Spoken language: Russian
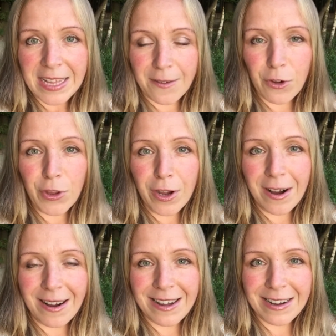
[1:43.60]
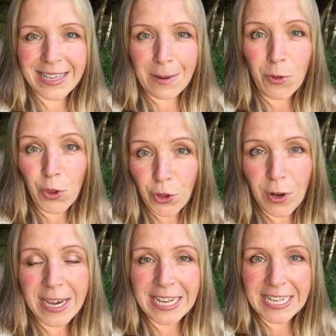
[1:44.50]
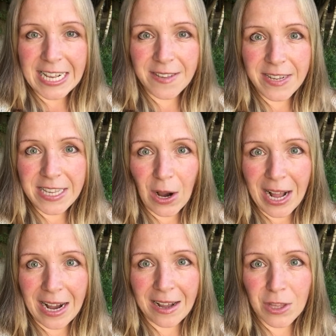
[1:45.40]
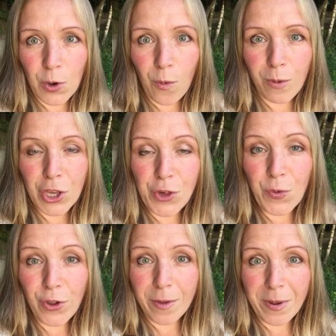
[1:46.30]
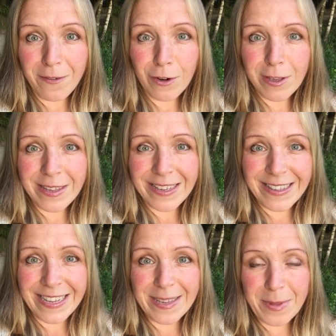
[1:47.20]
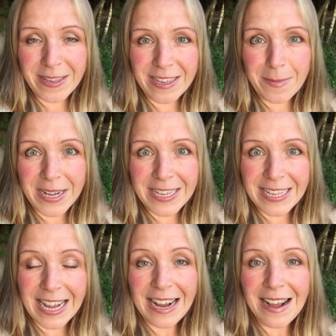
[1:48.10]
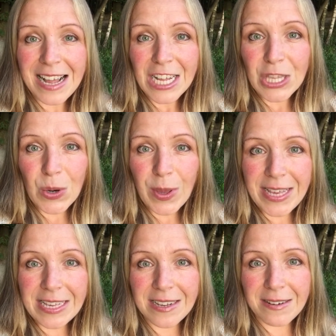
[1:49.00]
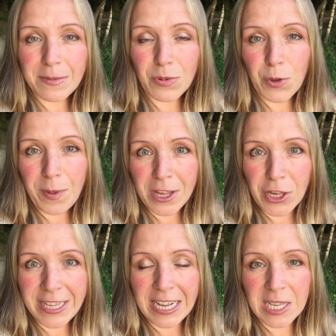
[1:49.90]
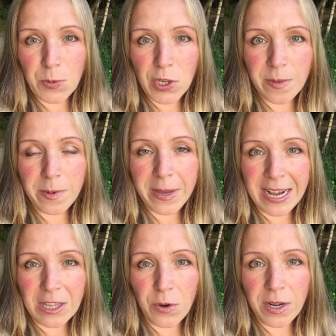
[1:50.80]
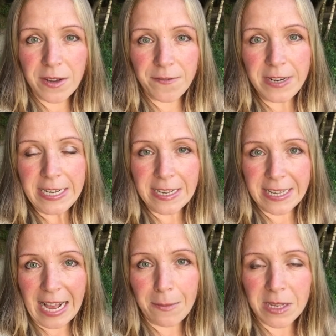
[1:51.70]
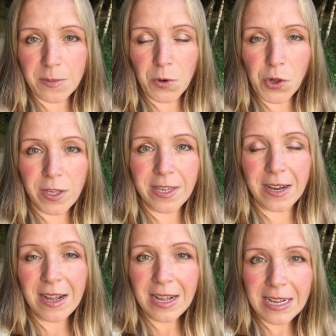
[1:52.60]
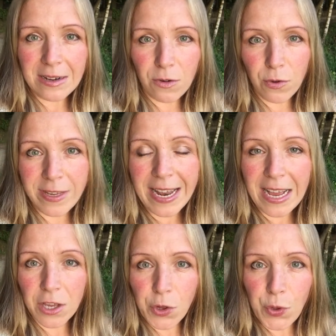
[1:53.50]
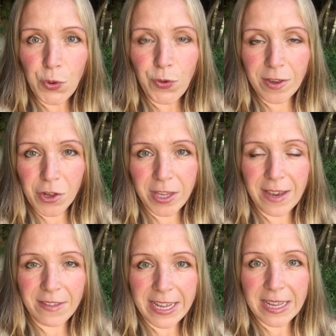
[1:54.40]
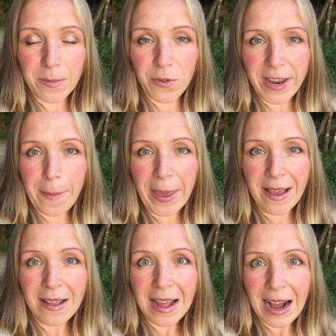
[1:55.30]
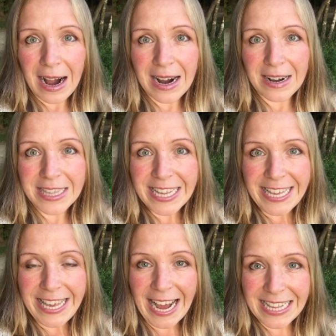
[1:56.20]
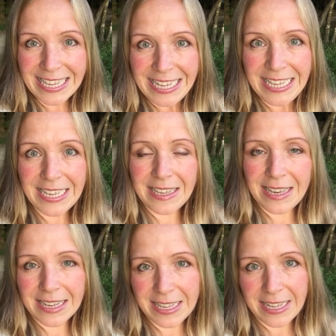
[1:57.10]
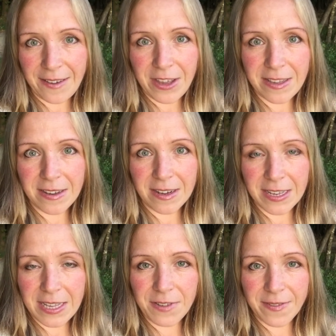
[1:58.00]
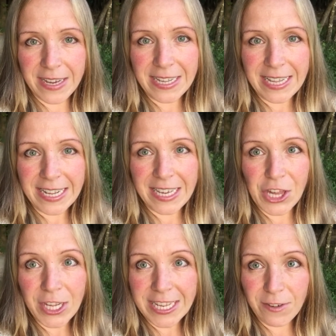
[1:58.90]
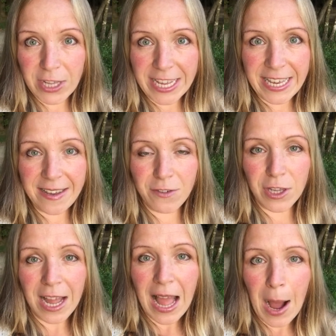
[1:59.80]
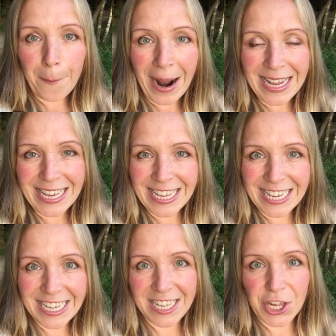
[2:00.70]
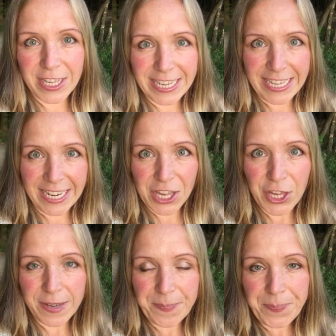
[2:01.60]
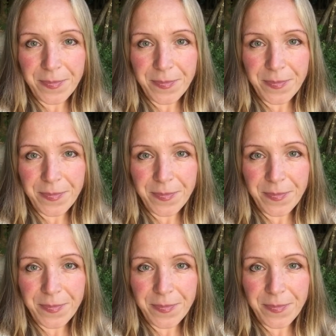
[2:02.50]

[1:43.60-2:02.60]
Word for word: Так вот, э, я буду не только рассказывать о том, к чему это приводит, если этим не заниматься, да, но и буду перечислять способами, которые вы сами сможете, э, уделяя чуть-чуть ежедневно этому времени, э, такие отследить и остановить слив своей энергии через вот такие вот маленькие энергетические дырочки.